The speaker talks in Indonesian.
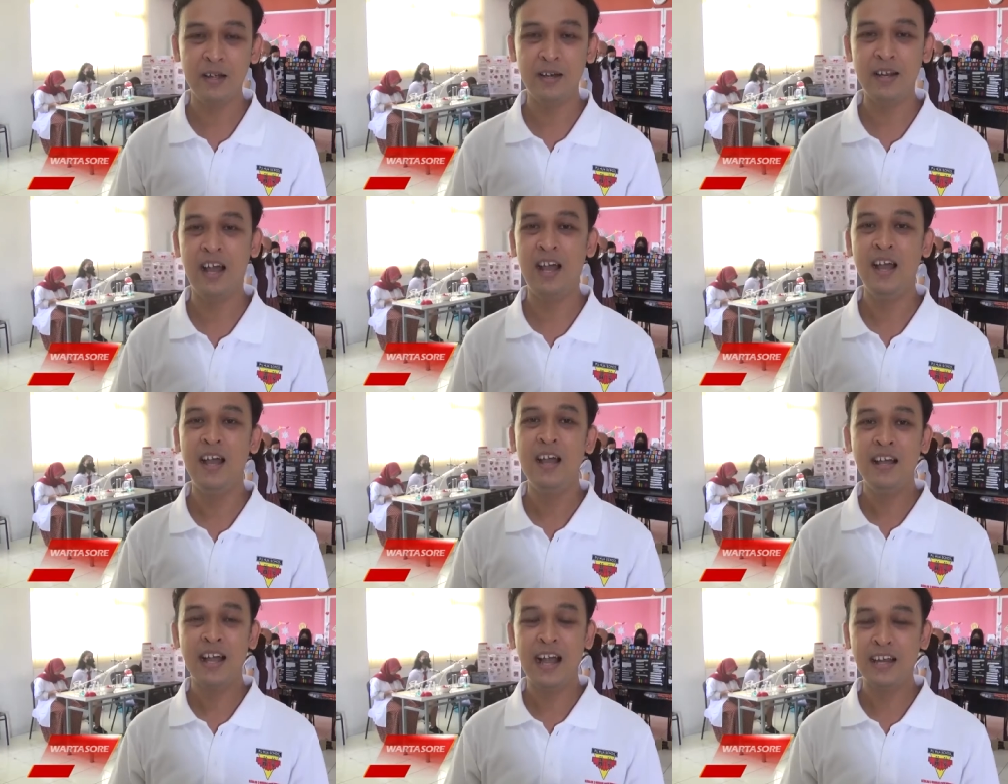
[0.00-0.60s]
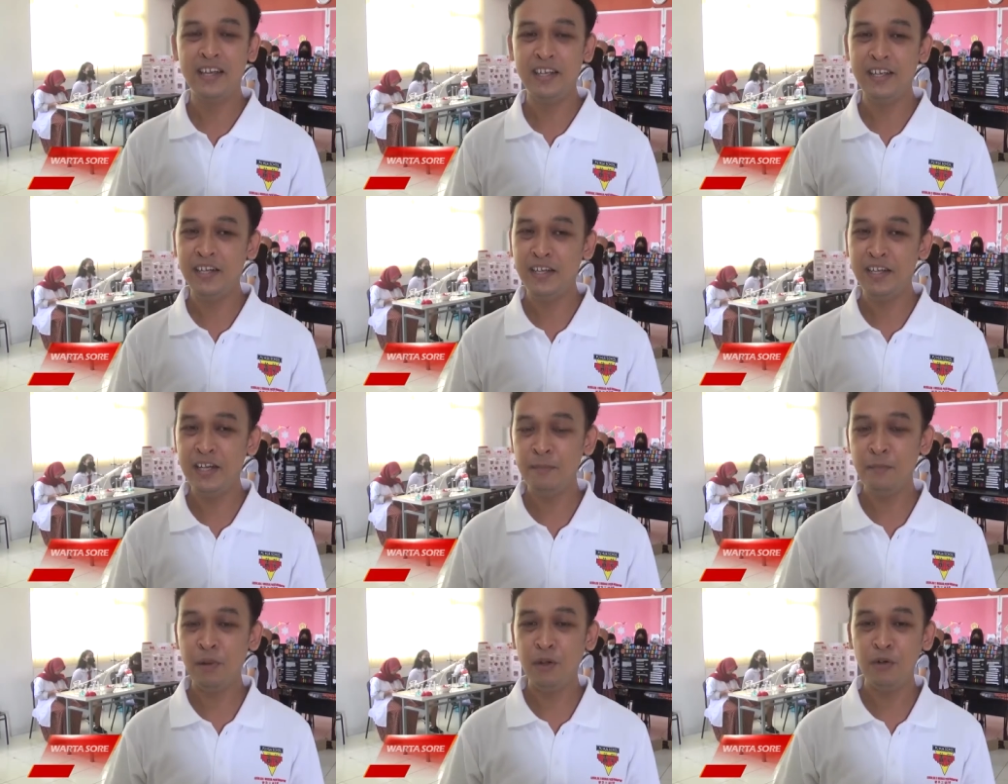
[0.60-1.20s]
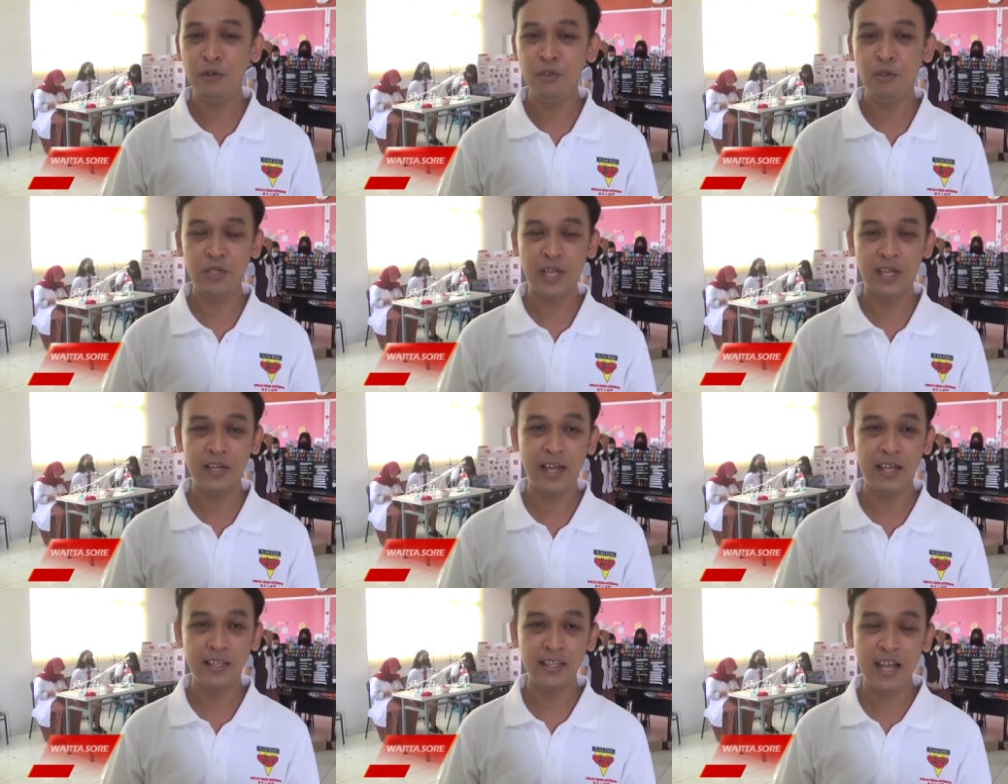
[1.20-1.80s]
nah kali ini pengunjung
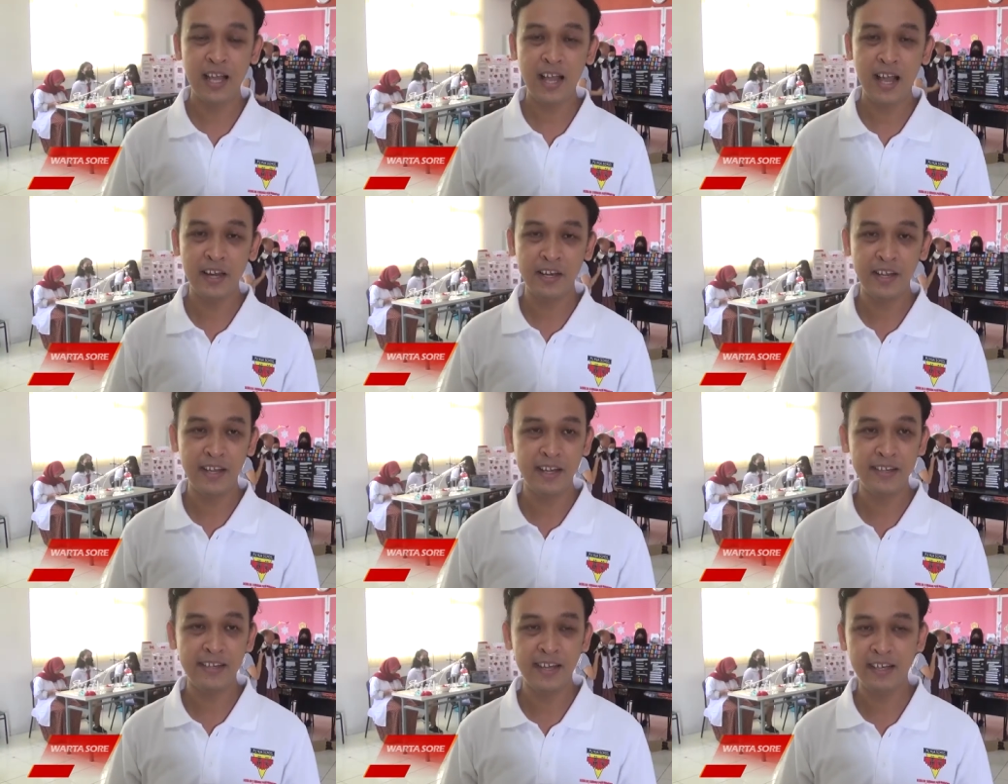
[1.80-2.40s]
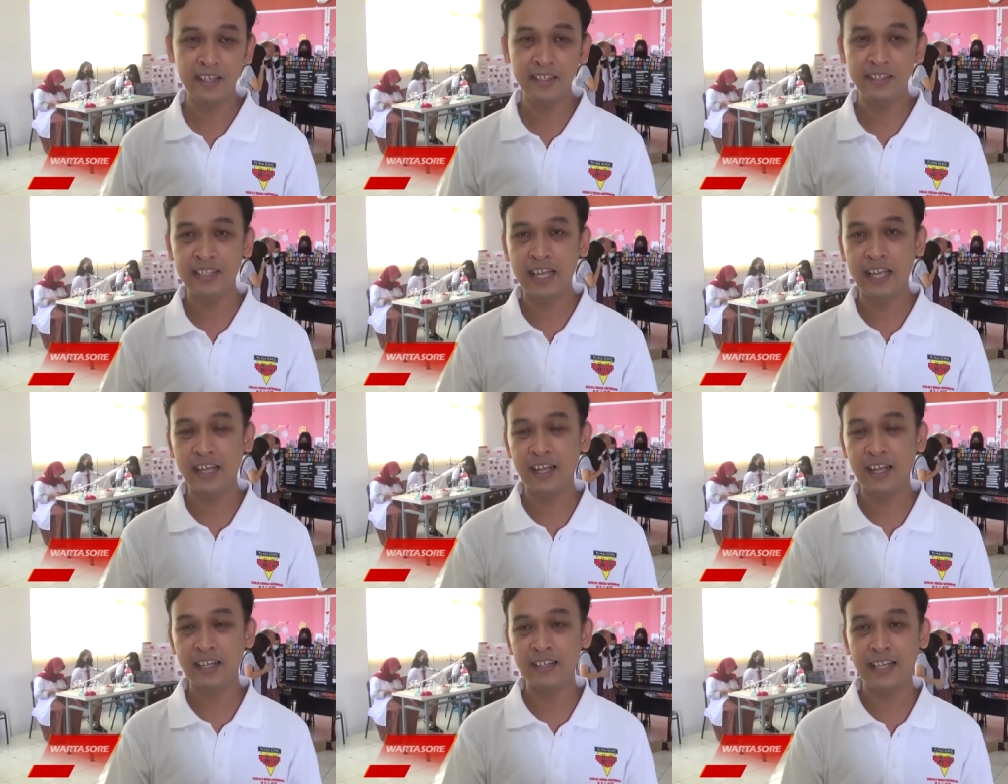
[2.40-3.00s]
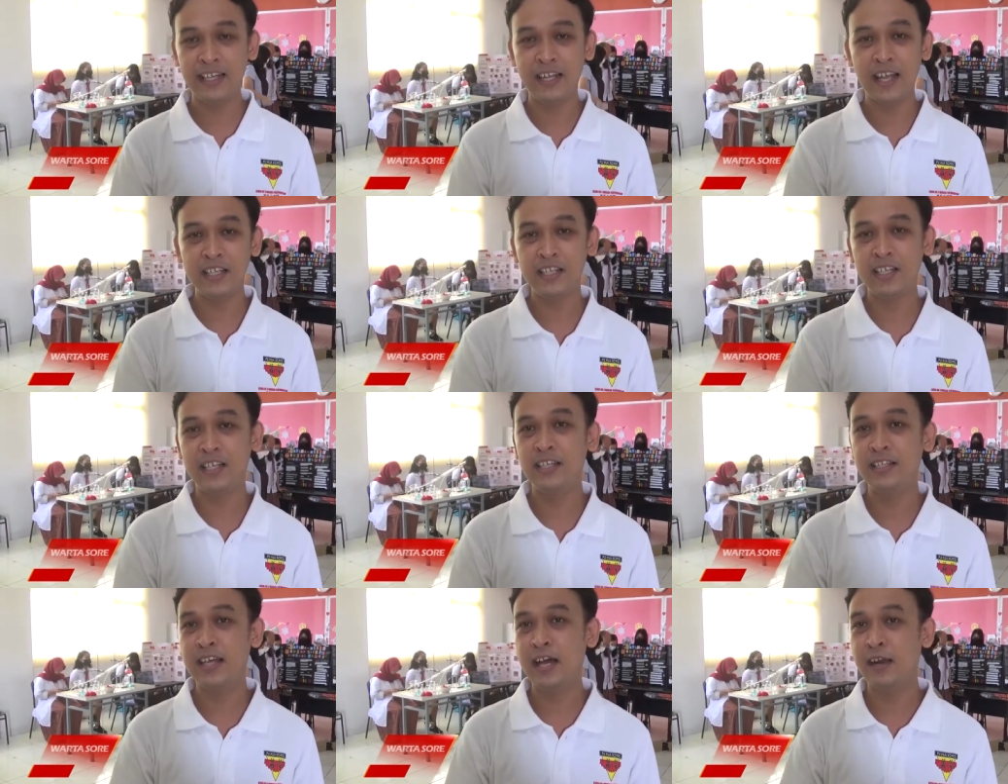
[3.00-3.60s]
yang datang ada yang dari TK-TK
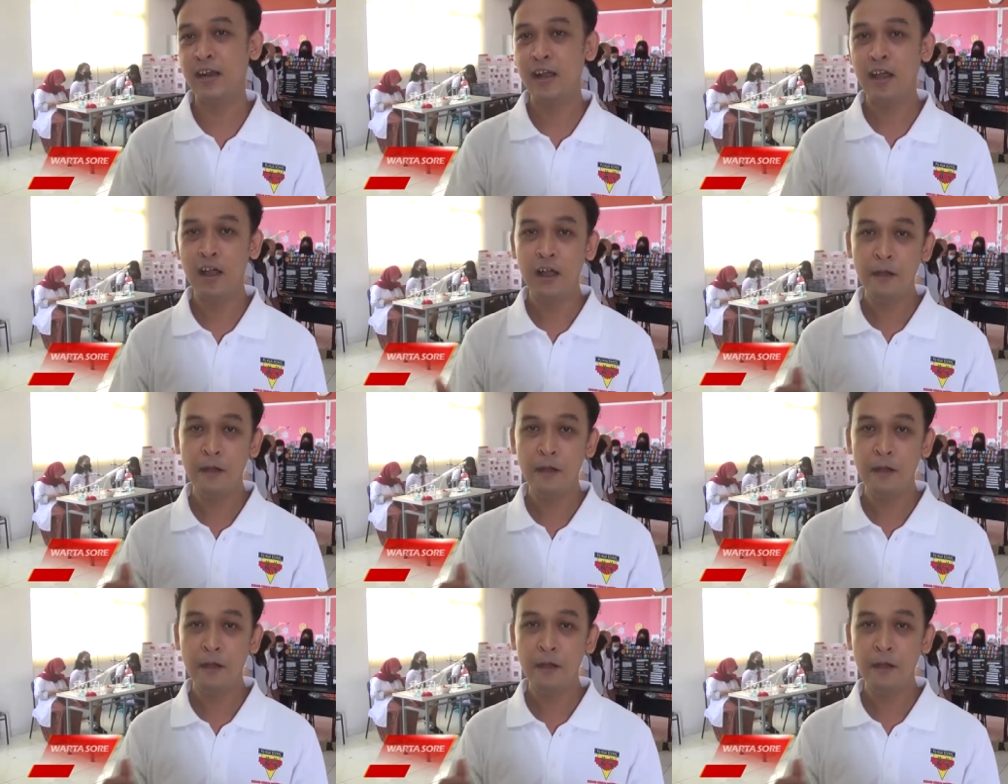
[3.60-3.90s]
sekitar